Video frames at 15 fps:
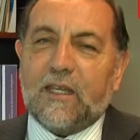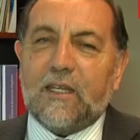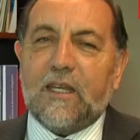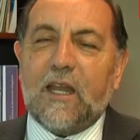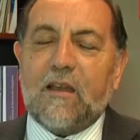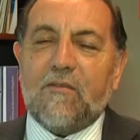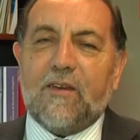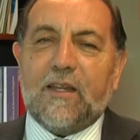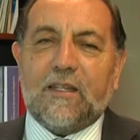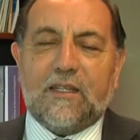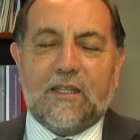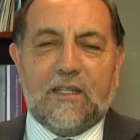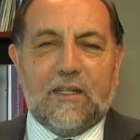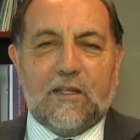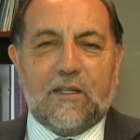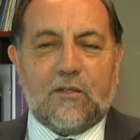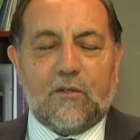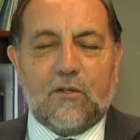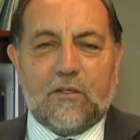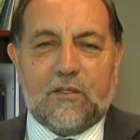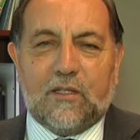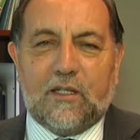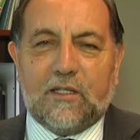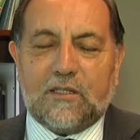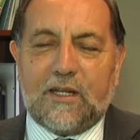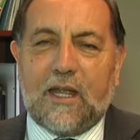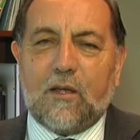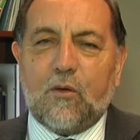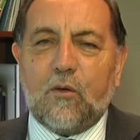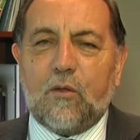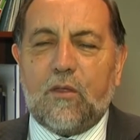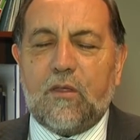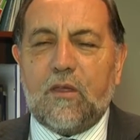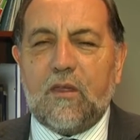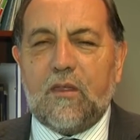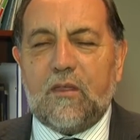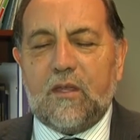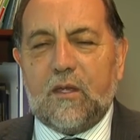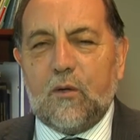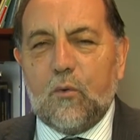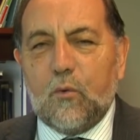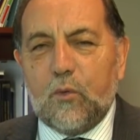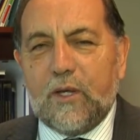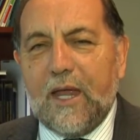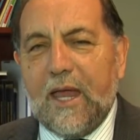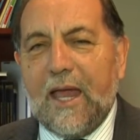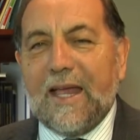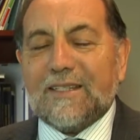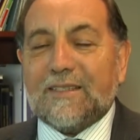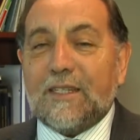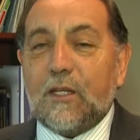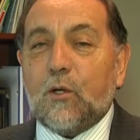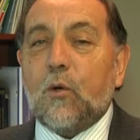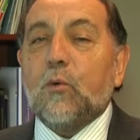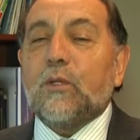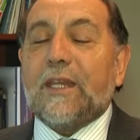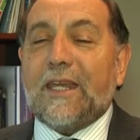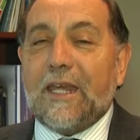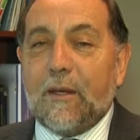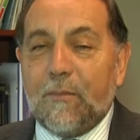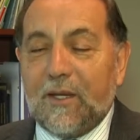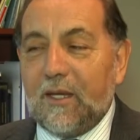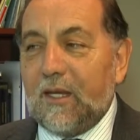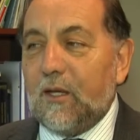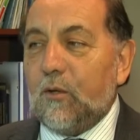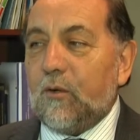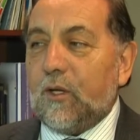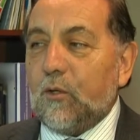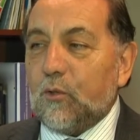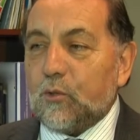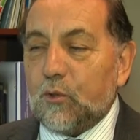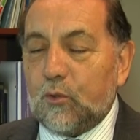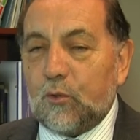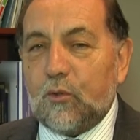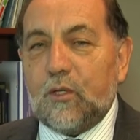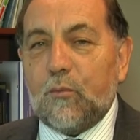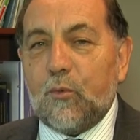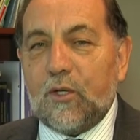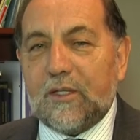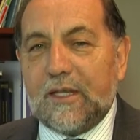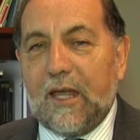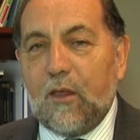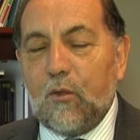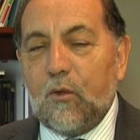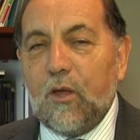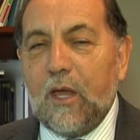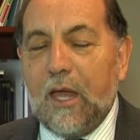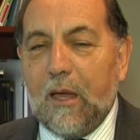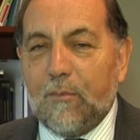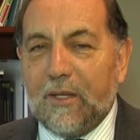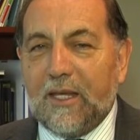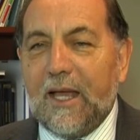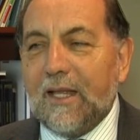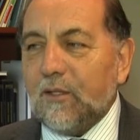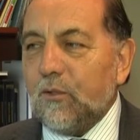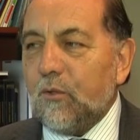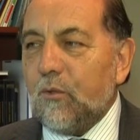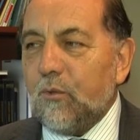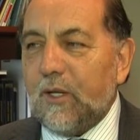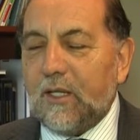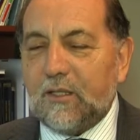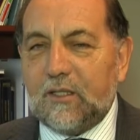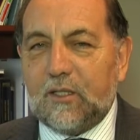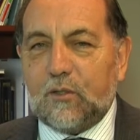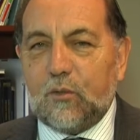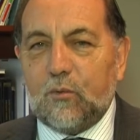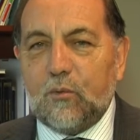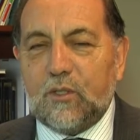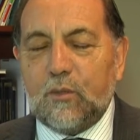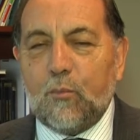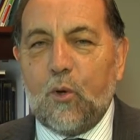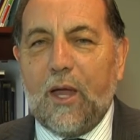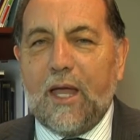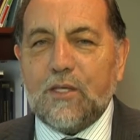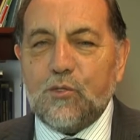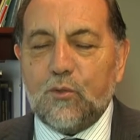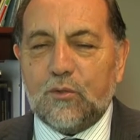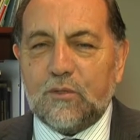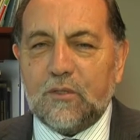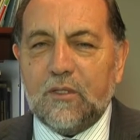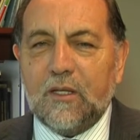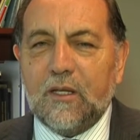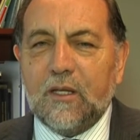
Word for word: general van en rangos desde 1 a 5 UTM, que es lo que nosotros hemos estado aplicando durante estos últimos años.